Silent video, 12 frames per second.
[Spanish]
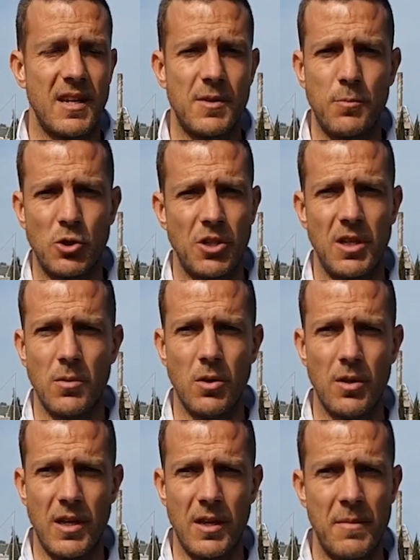que es
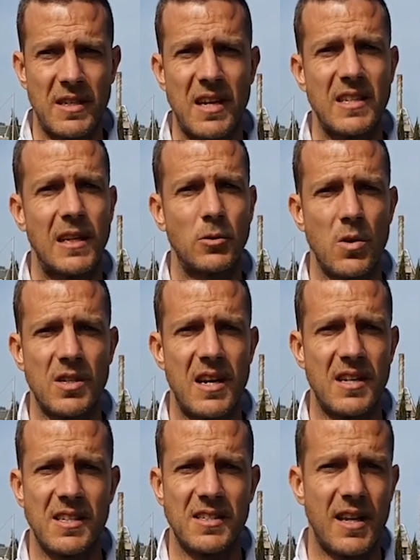positivo y más a las alturas en
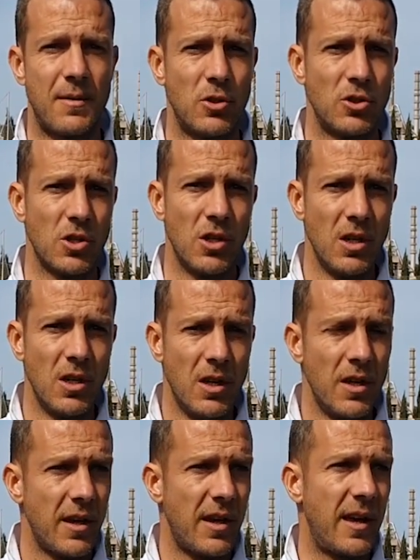las que estamos,
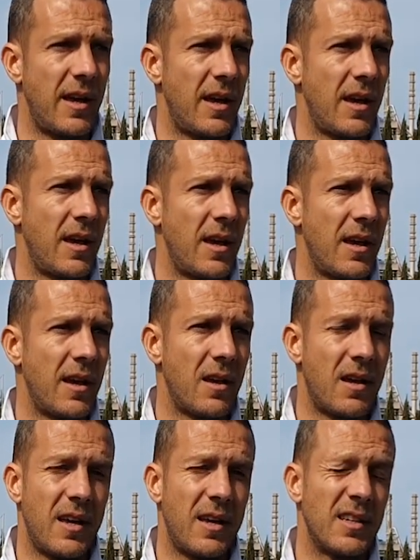que,
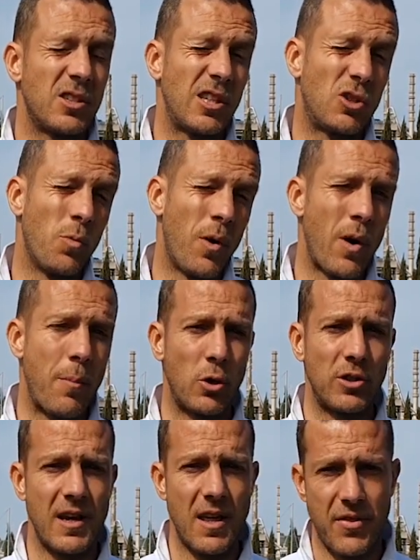se sume una
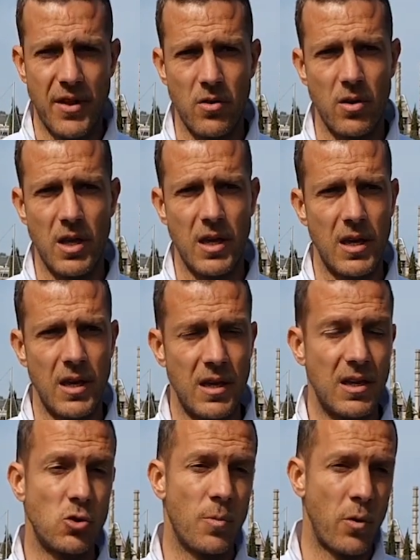portería a cero
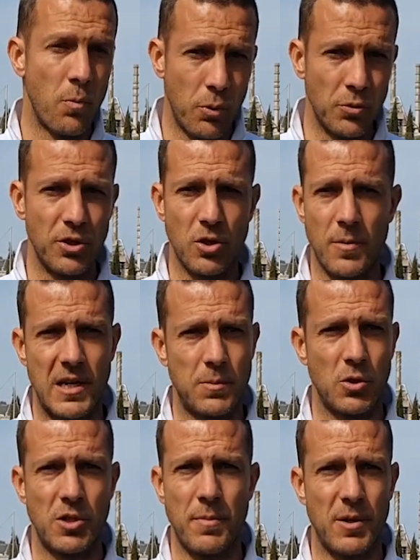y, sumar un puntito más,
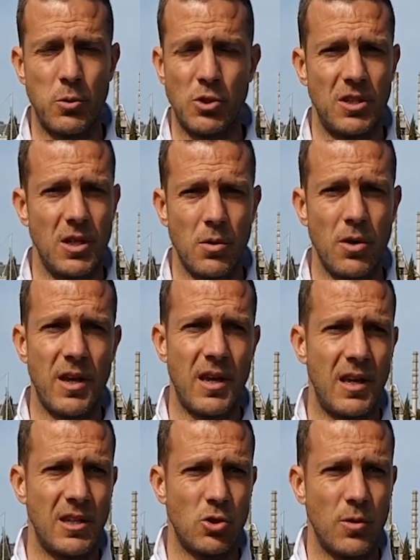pues siempre es positivo
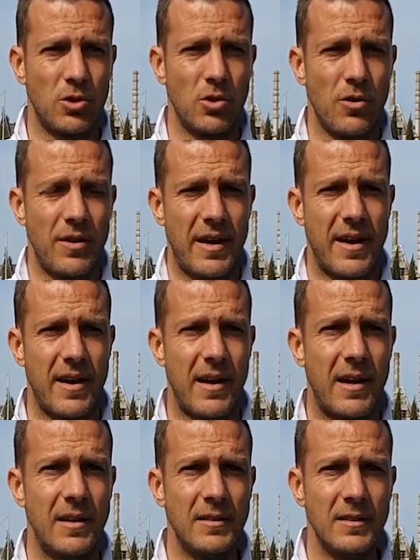y sobre todo de
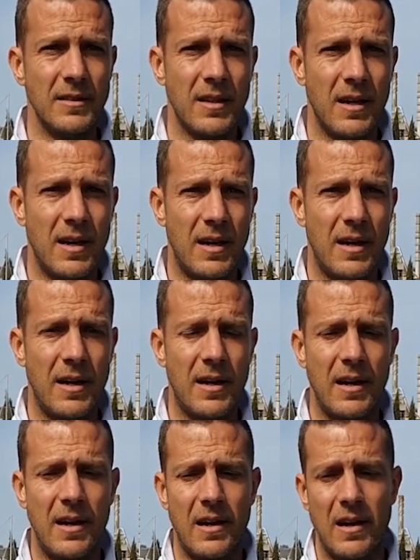cara
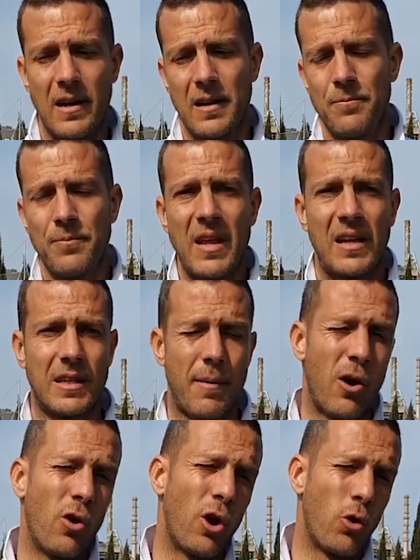al,
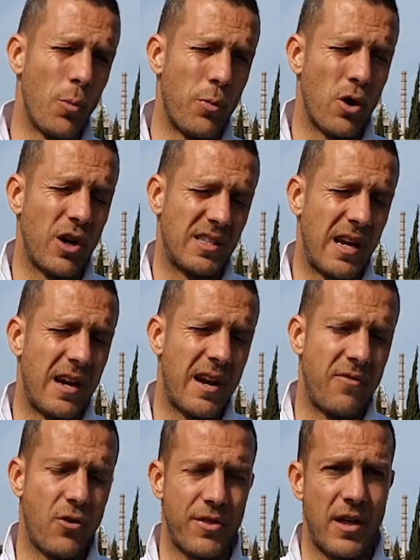trabajo del grupo que salga
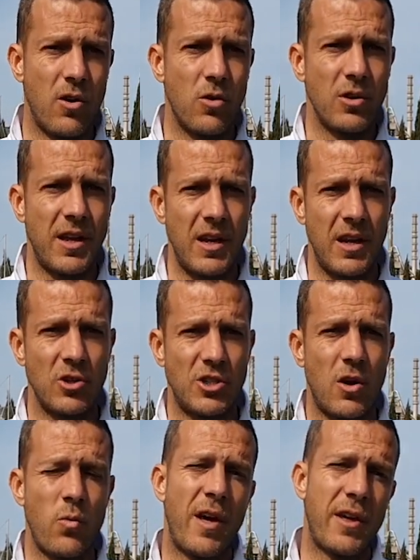reforzado y no
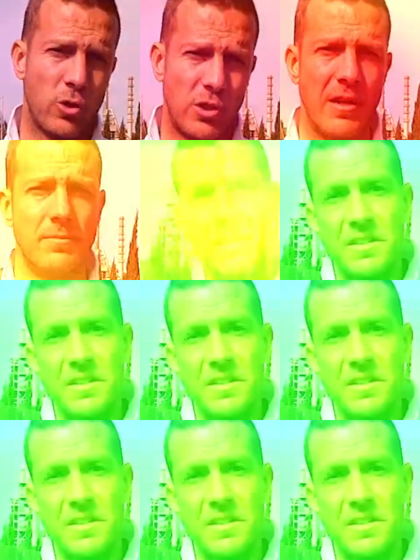sea como una derrota.